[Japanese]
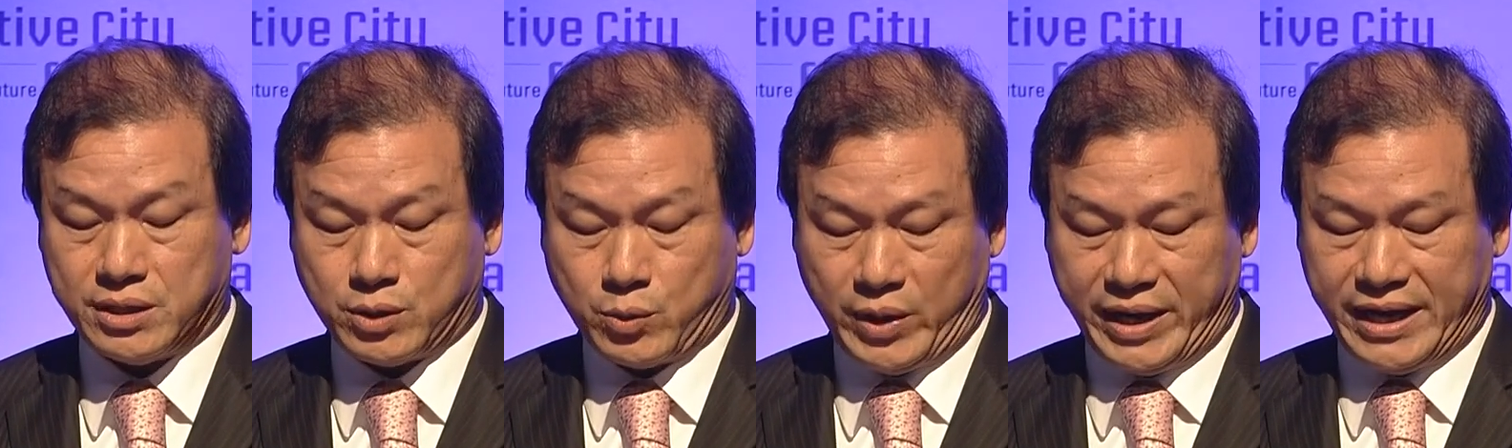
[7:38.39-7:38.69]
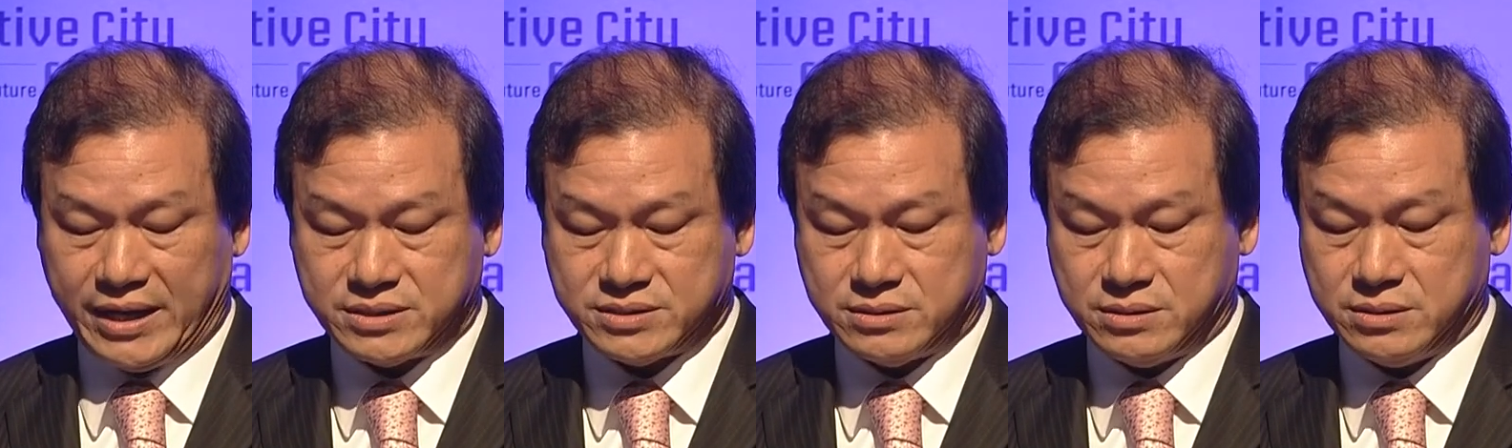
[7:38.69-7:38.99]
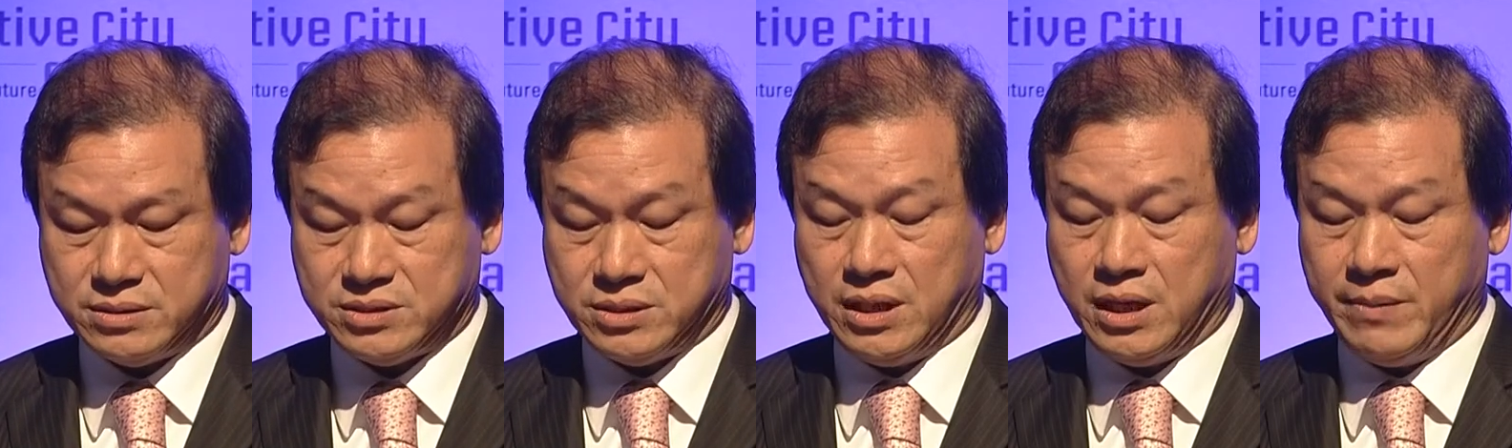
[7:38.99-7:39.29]
洪
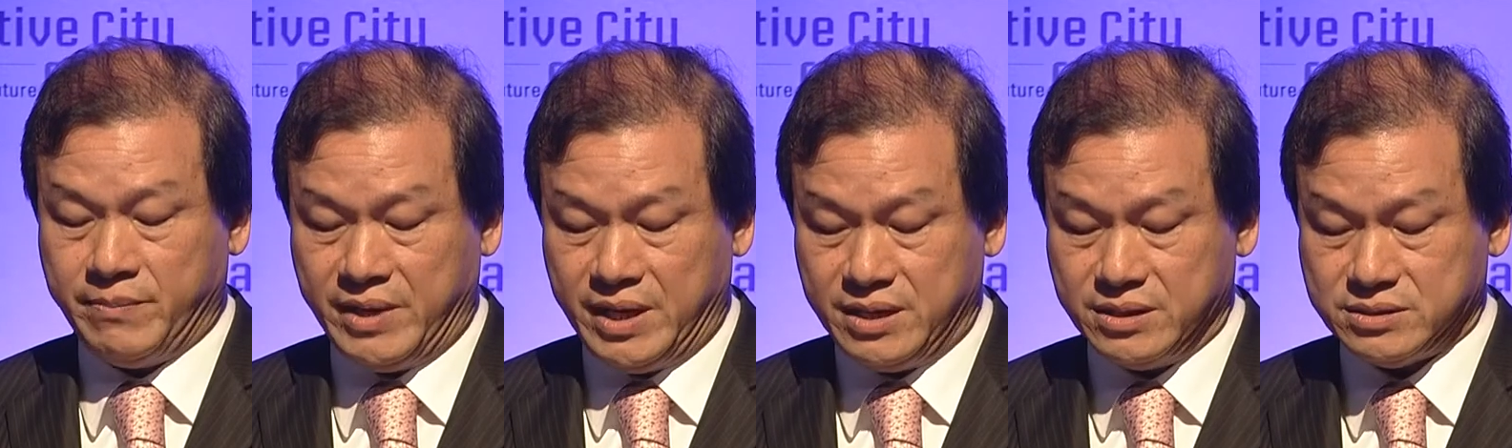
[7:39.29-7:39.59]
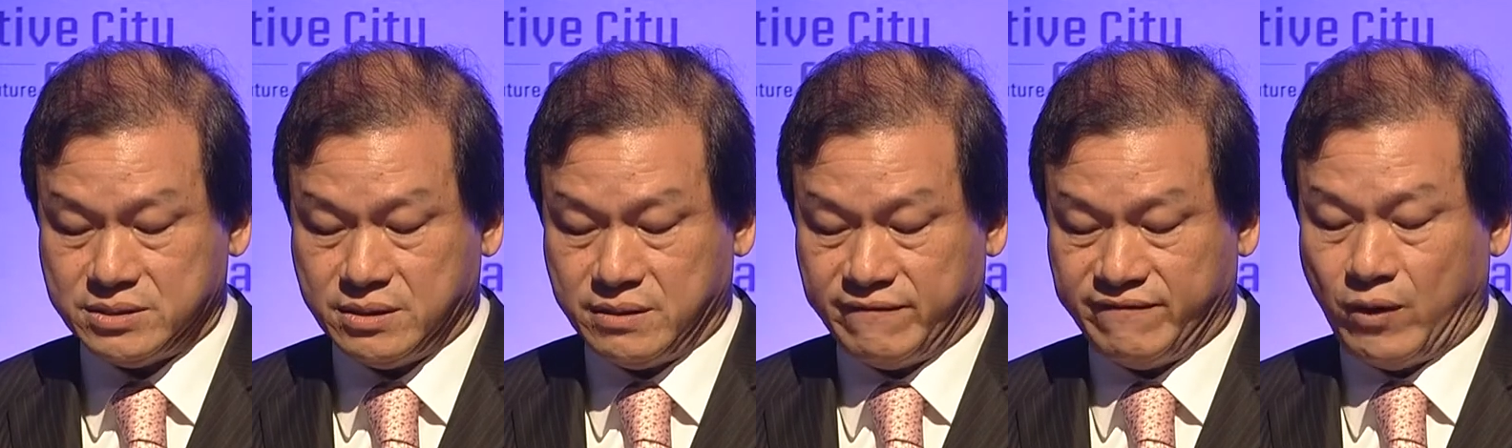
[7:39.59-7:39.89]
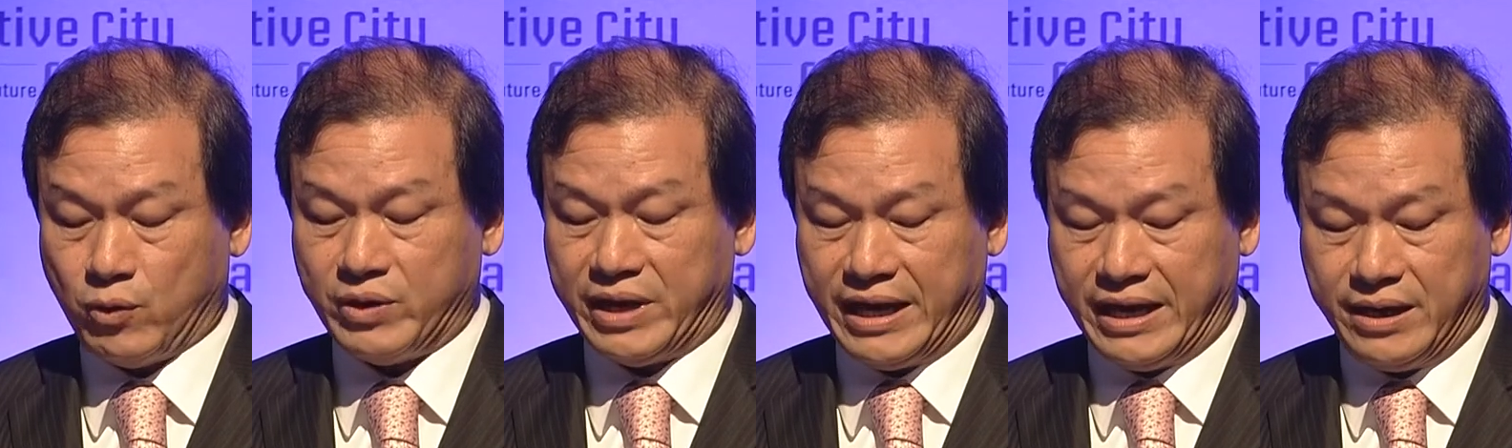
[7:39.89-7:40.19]
水あるいは地震
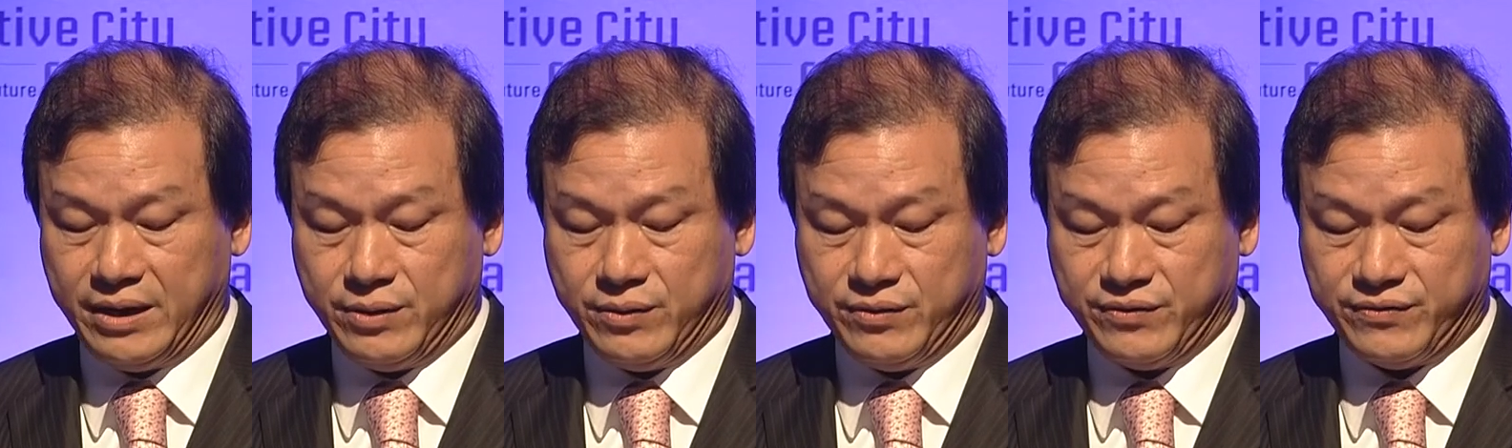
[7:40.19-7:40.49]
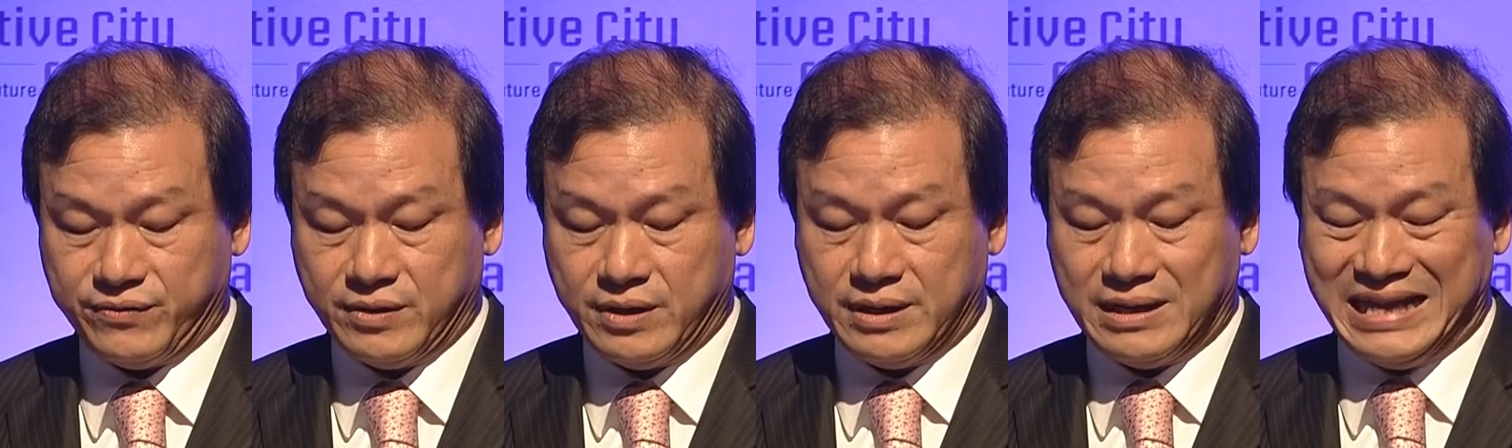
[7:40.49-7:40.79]
津波